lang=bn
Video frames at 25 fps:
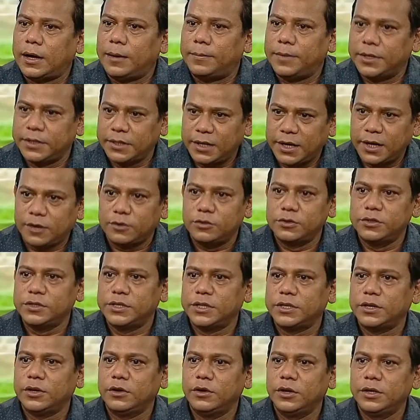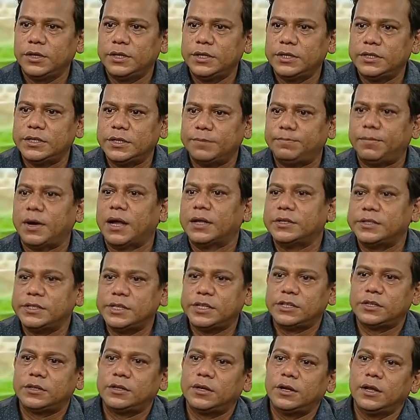আমাদের এখন যেটা হয় কি যে
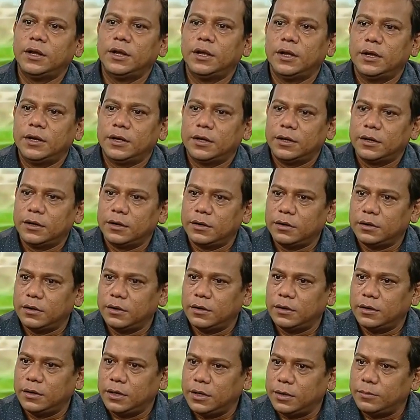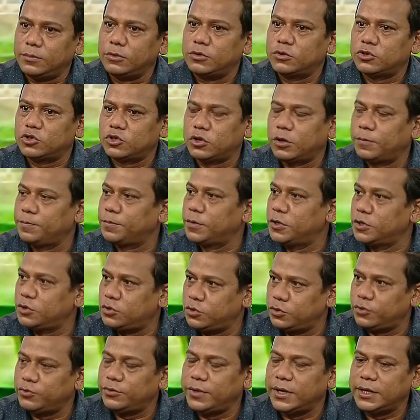বাজেট এবং সব
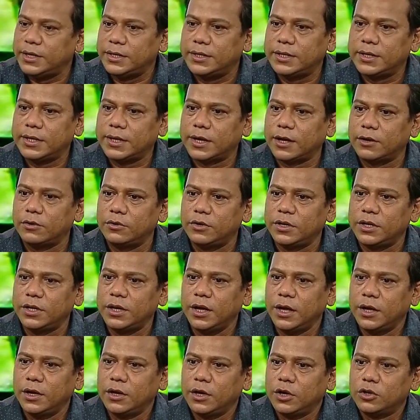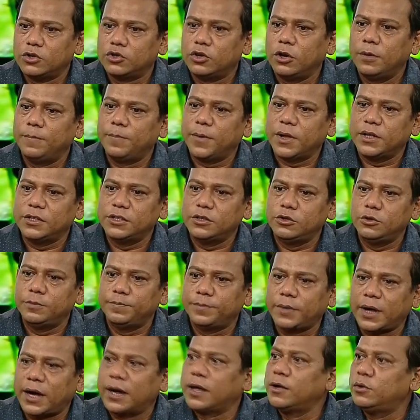কিছু রিয়েলিটির কারণেই সব কাজই খুব
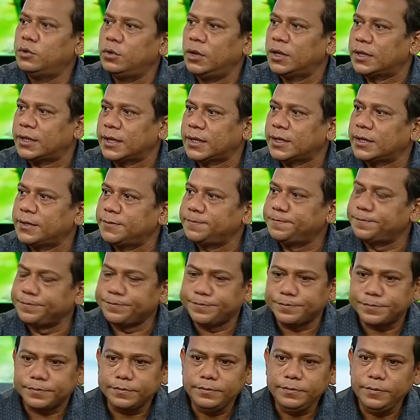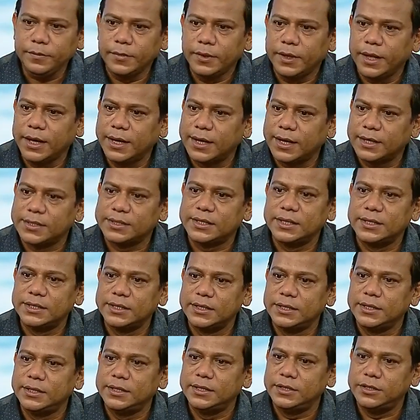তাড়াহুড়া থাকে তো এই কাজটা
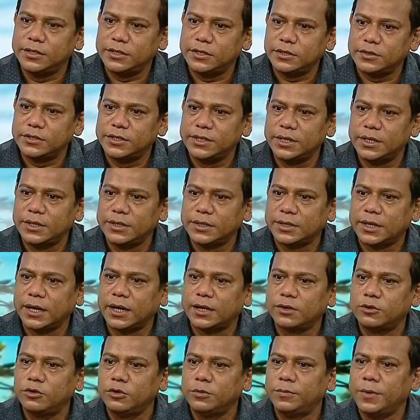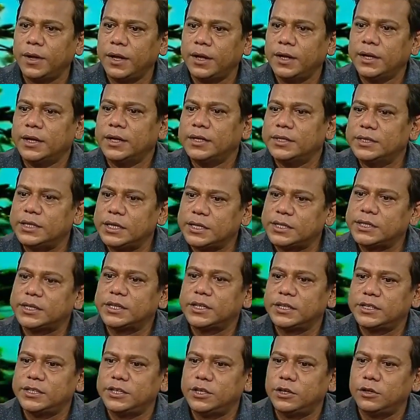যিনি নির্দেশক ছিলেন তার খুব
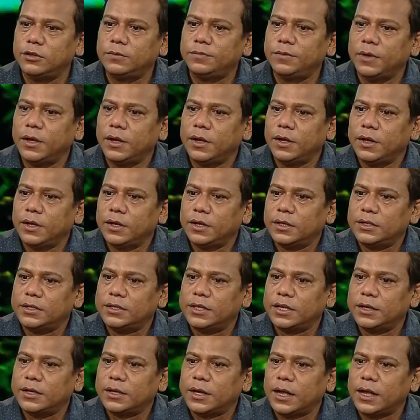চেষ্টা ছিল যে